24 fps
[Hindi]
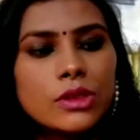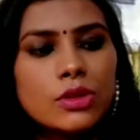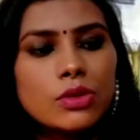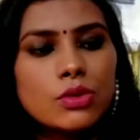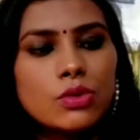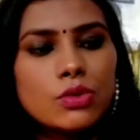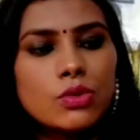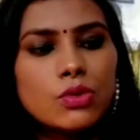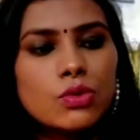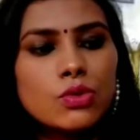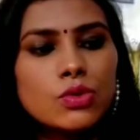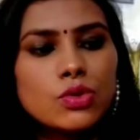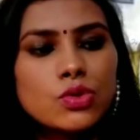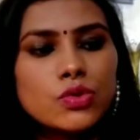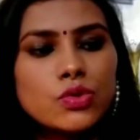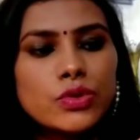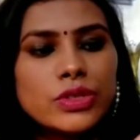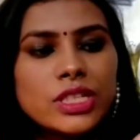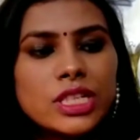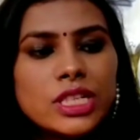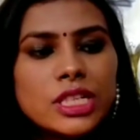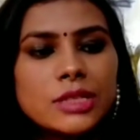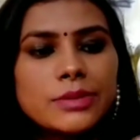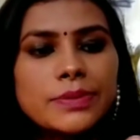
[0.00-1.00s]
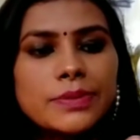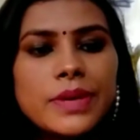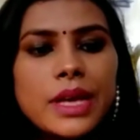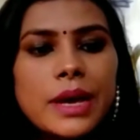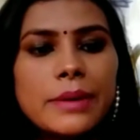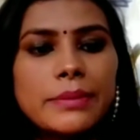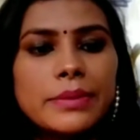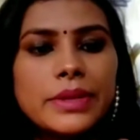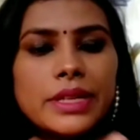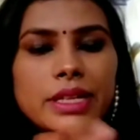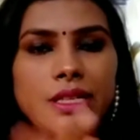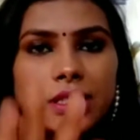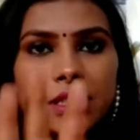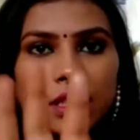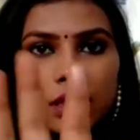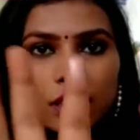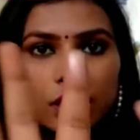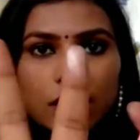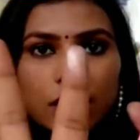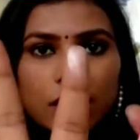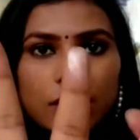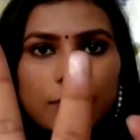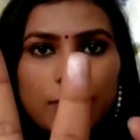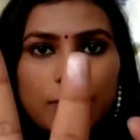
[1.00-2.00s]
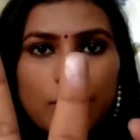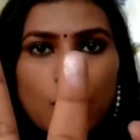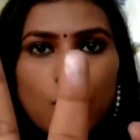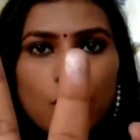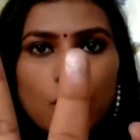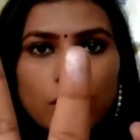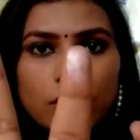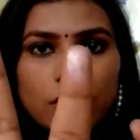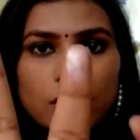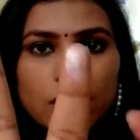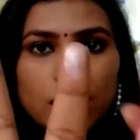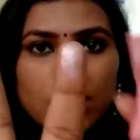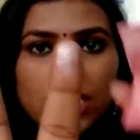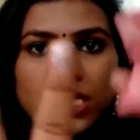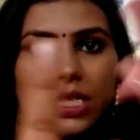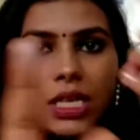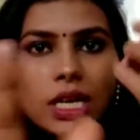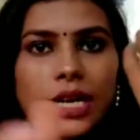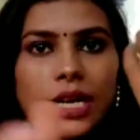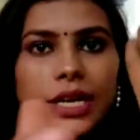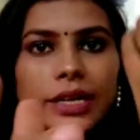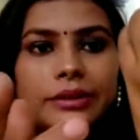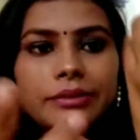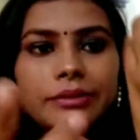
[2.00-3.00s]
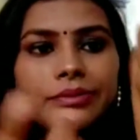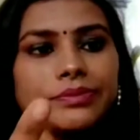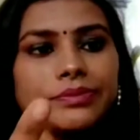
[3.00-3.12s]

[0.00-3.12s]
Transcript: तो स्वेचेस भी आप देख सकते हैं बहुत ही अच्छा है